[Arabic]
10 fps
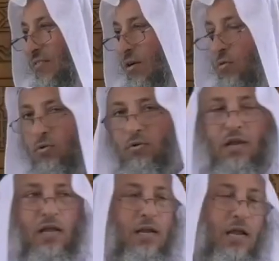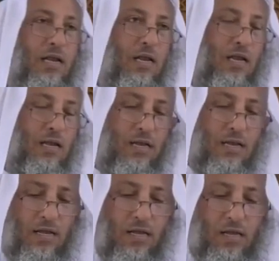فيقولون ال ال
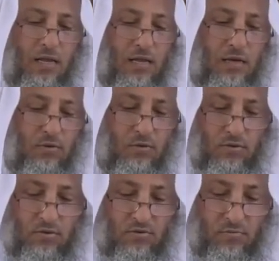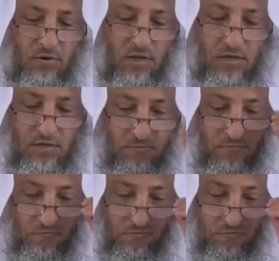ال خلينا نقول يسمونها ايش؟